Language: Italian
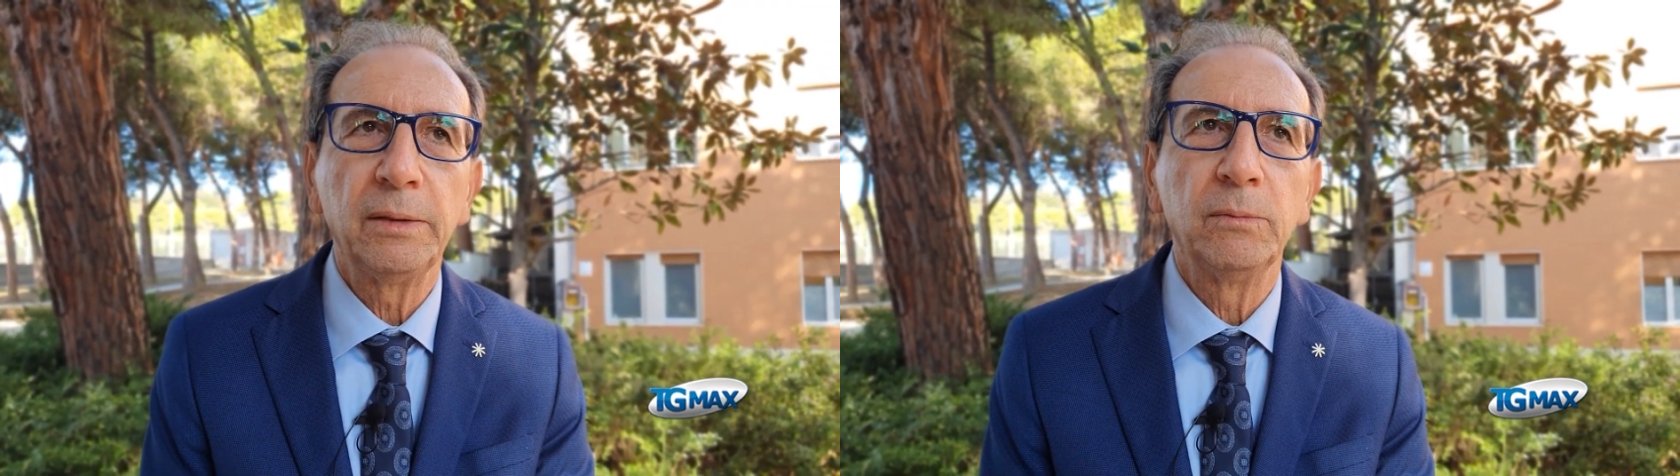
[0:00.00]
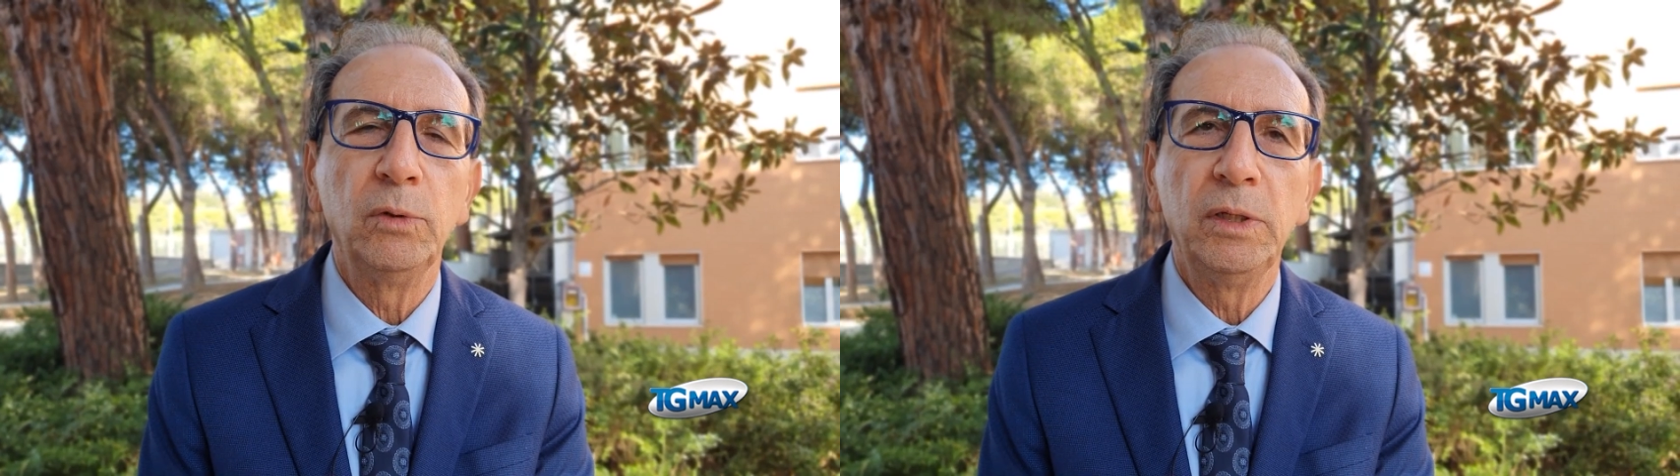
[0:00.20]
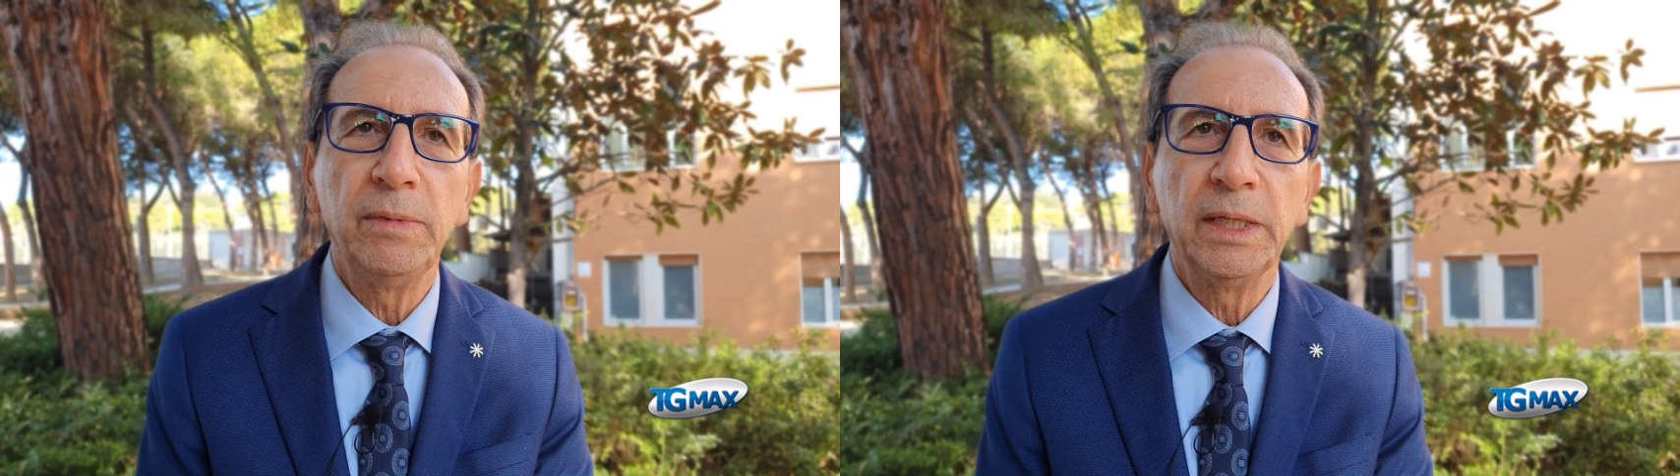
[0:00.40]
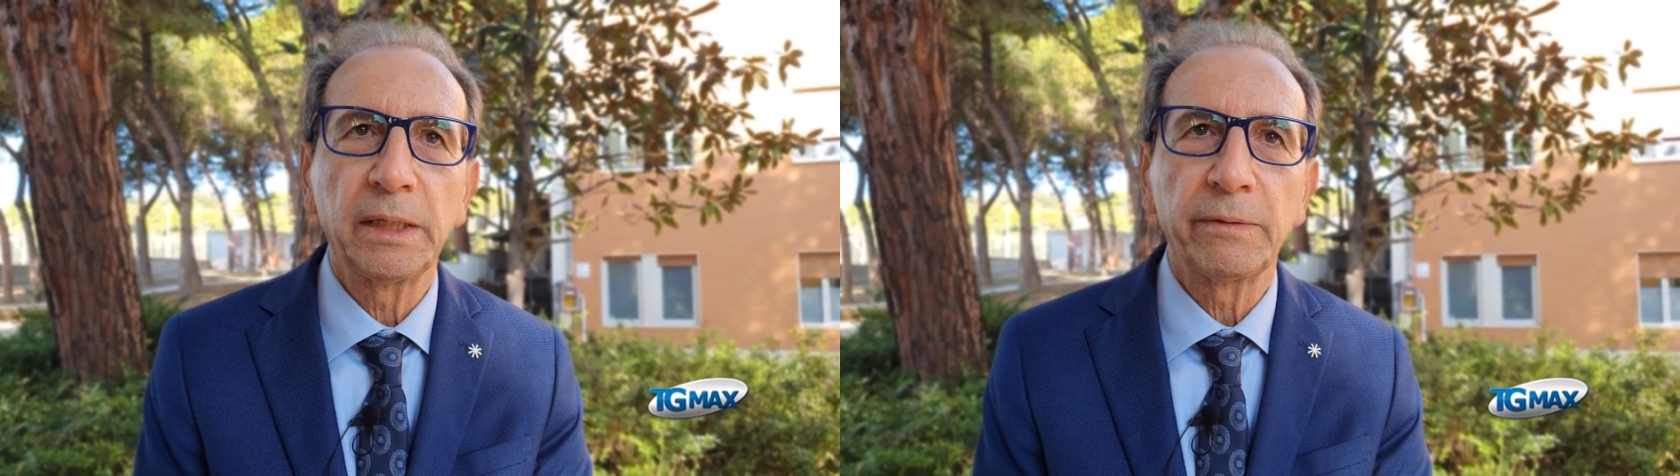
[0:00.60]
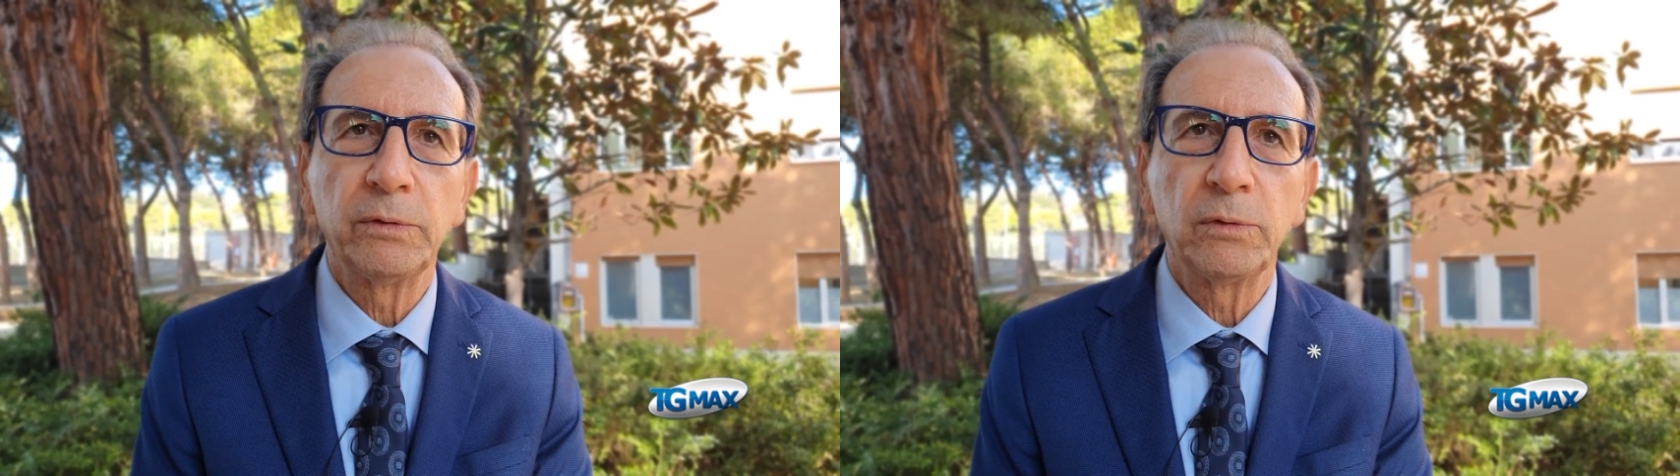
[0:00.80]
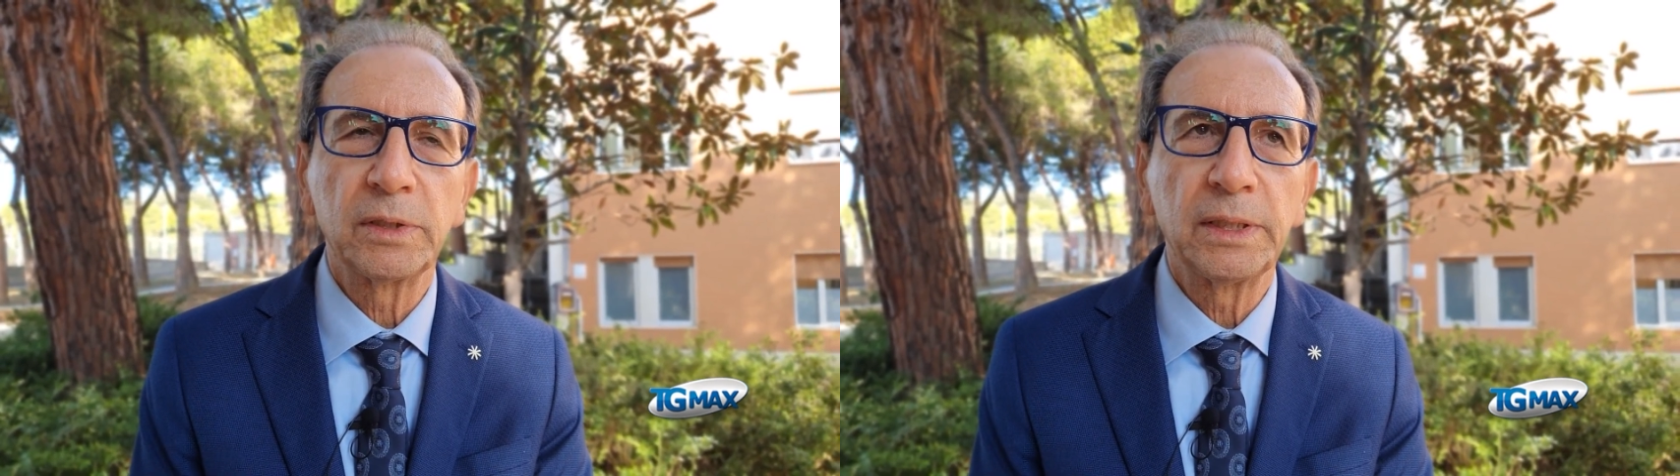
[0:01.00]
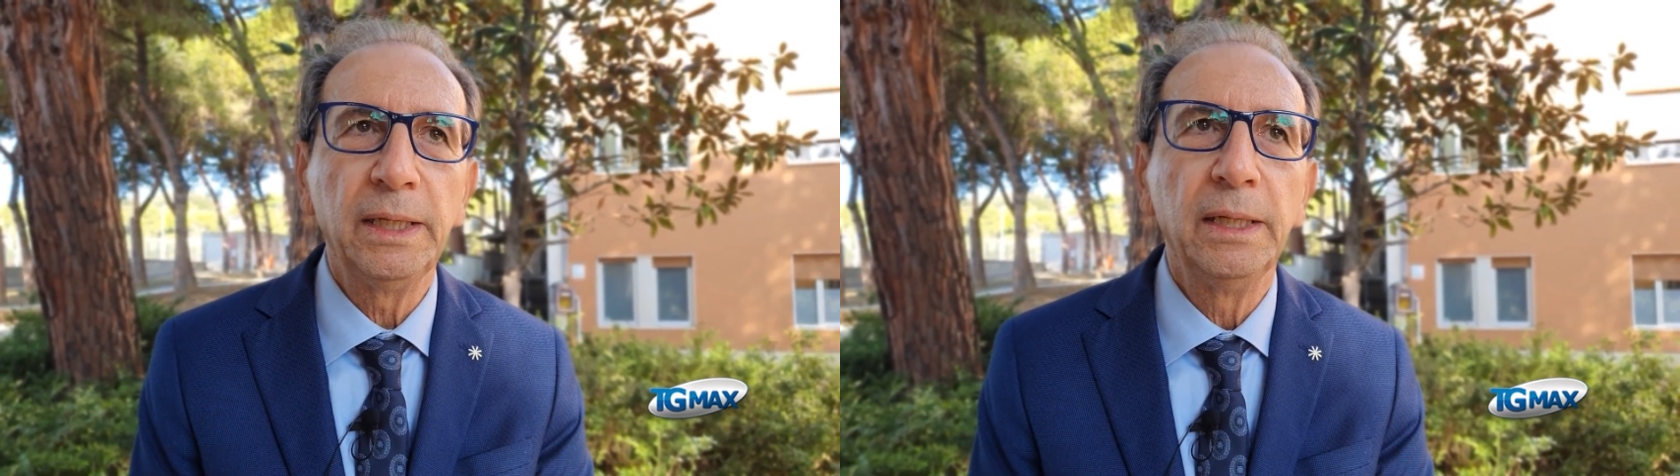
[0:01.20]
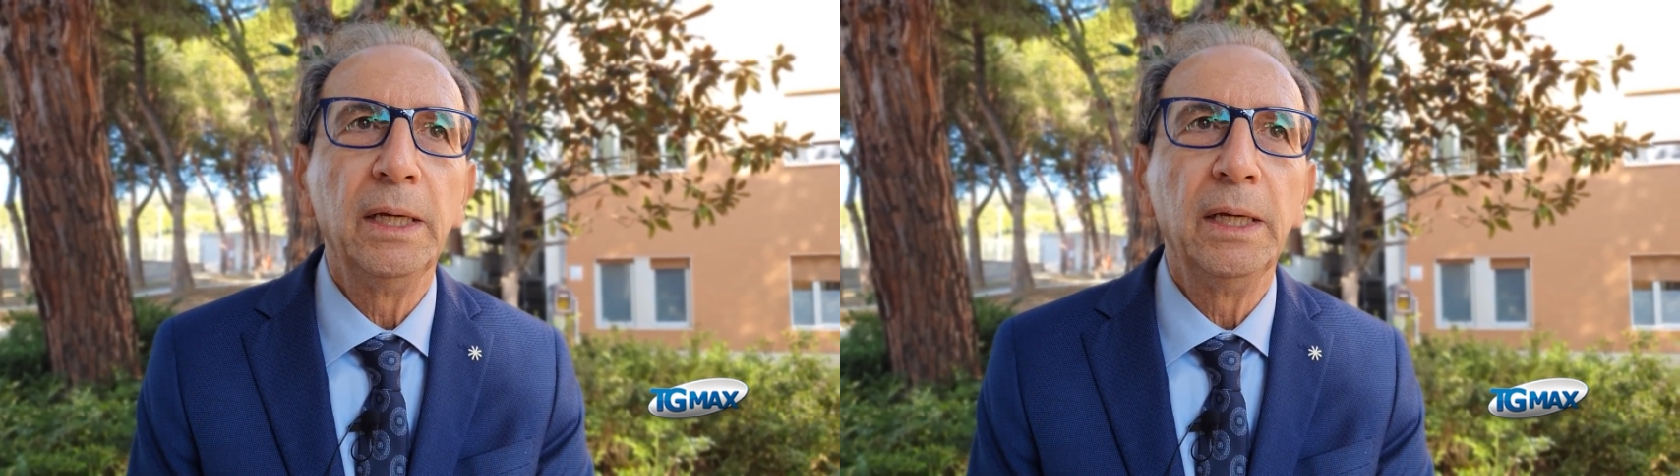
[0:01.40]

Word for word: bulimia nervosa,